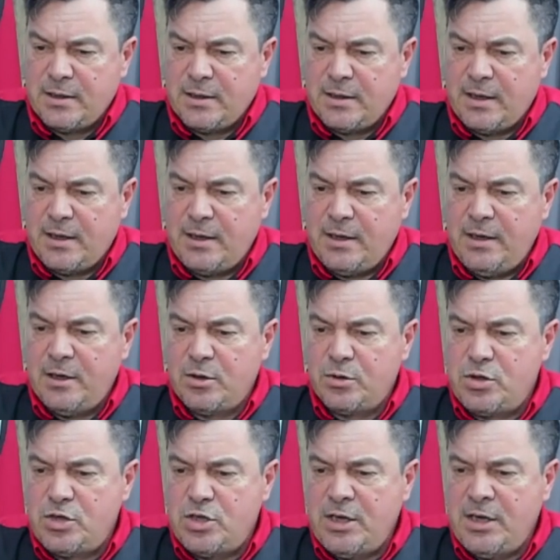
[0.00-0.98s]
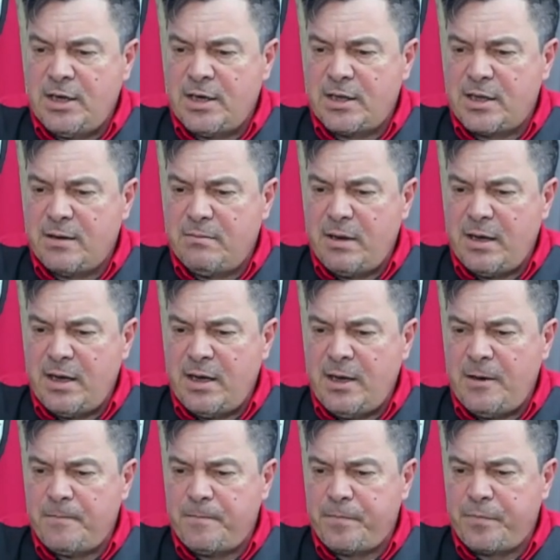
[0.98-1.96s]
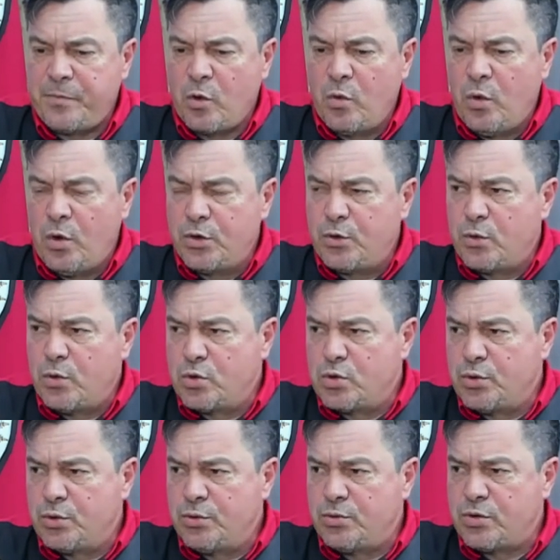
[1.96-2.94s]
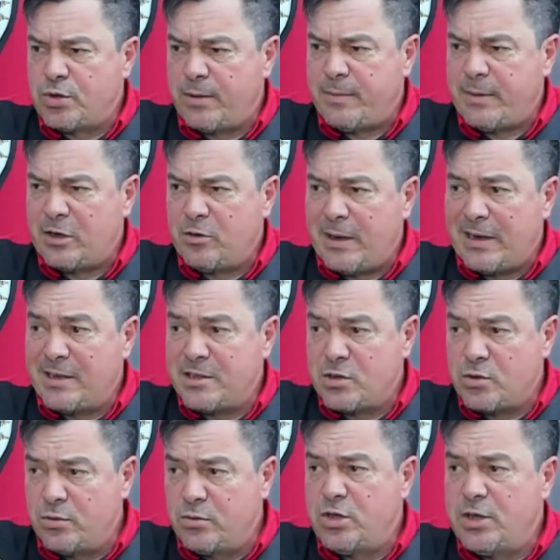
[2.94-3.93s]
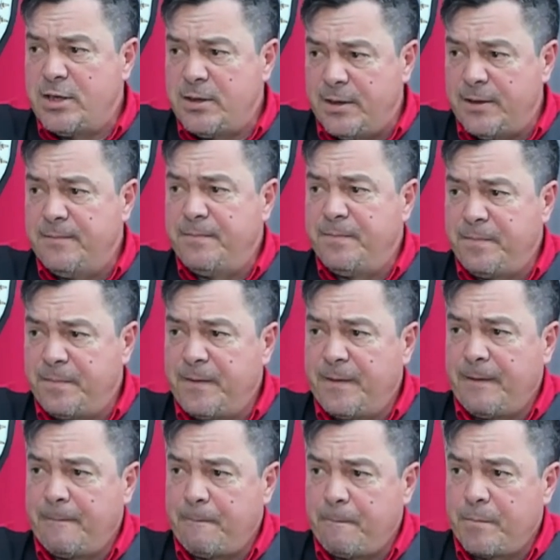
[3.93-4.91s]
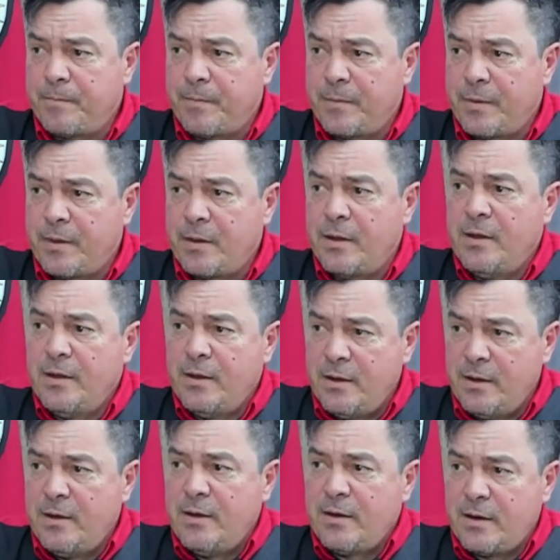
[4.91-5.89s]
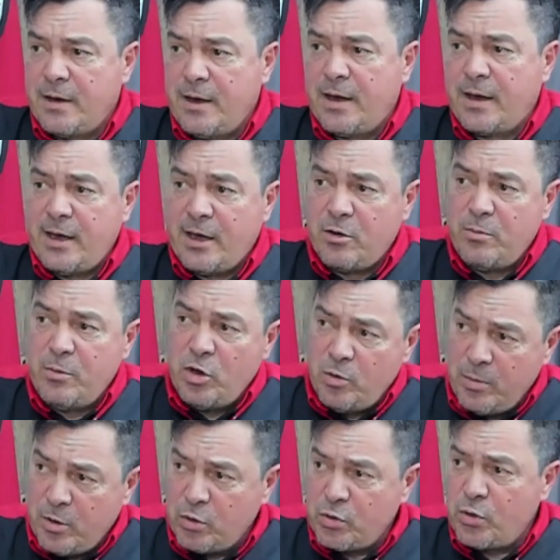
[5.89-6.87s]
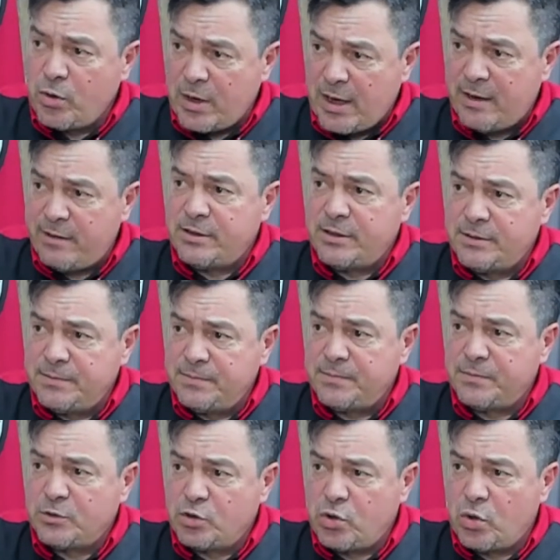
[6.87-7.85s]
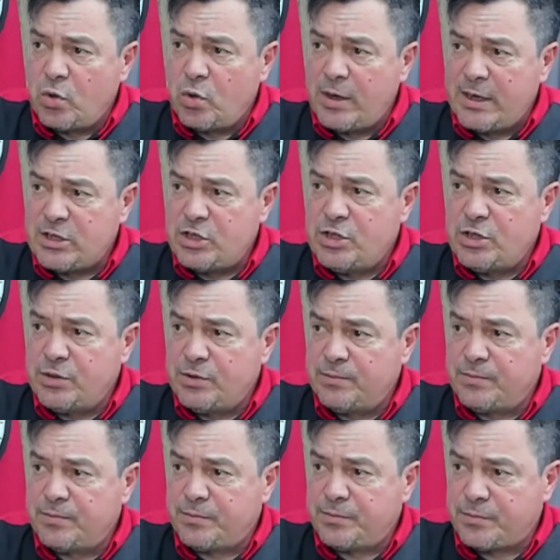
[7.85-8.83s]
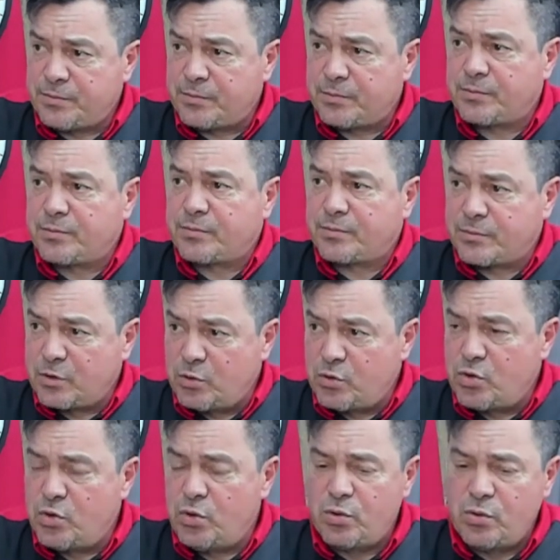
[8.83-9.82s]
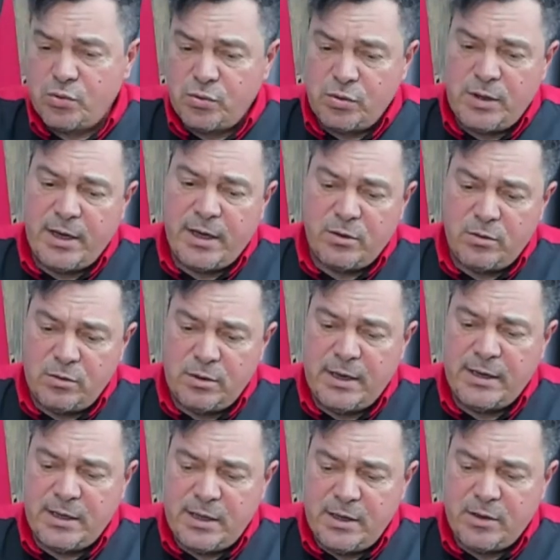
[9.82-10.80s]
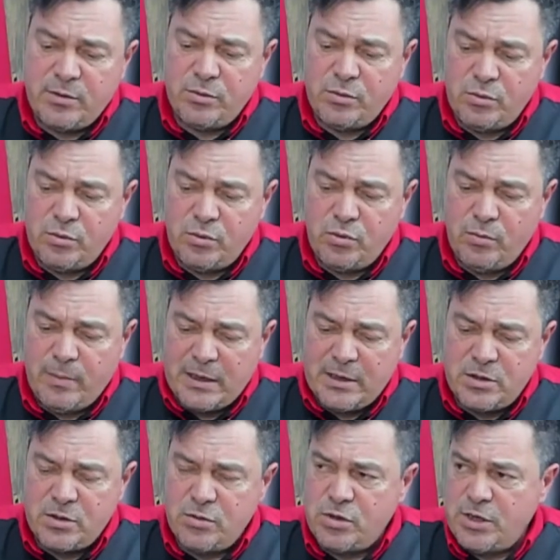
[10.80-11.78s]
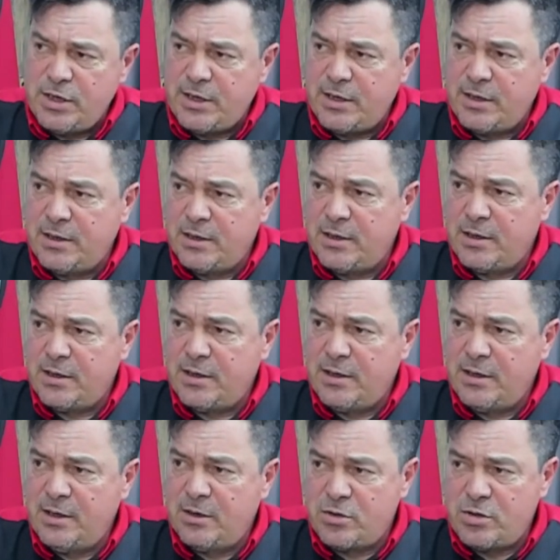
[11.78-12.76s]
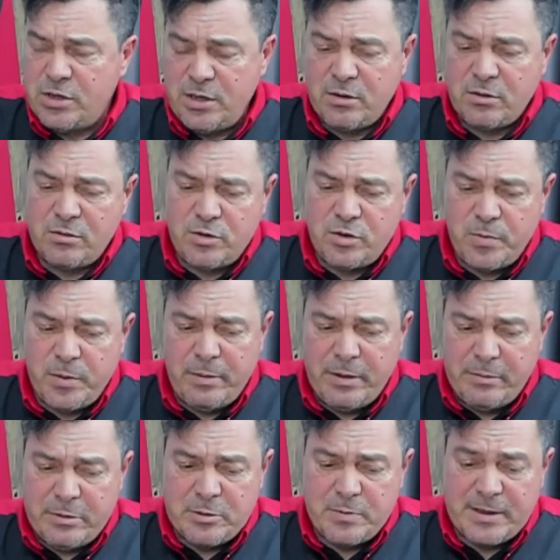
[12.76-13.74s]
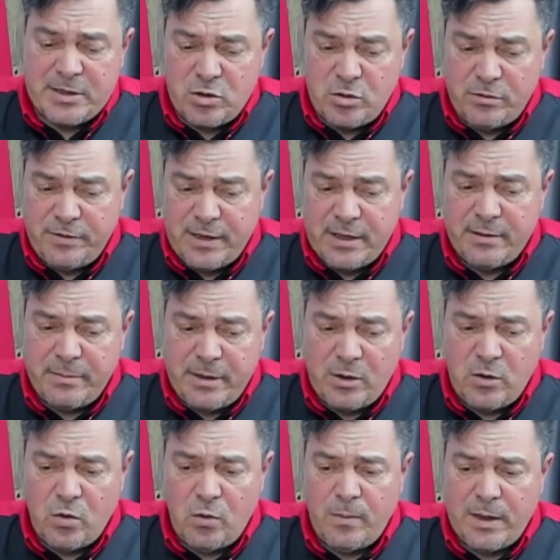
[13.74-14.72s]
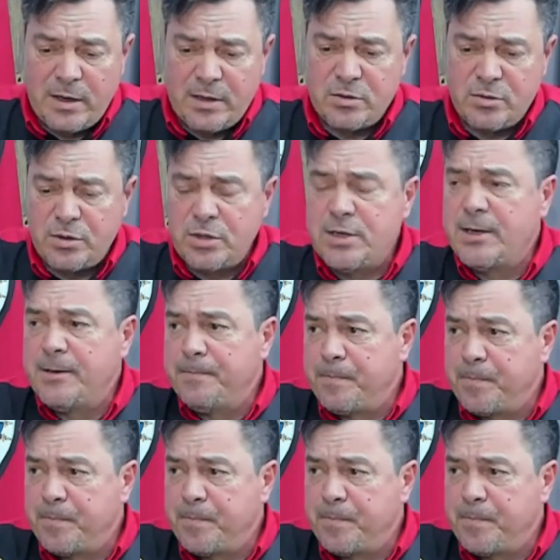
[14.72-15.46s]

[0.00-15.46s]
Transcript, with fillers: É, e eu tinha também um outro conjunto chamado Balanço do Tchê, né? Sim. É, que era o meu irmão que tocava, né? Chocolate. O Choco. O Choco, que era o gaiteiro do, do Balanço do Tchê, né? Uhum. E eu tinha alguns problemas para resolver também com o Balanço do Tchê.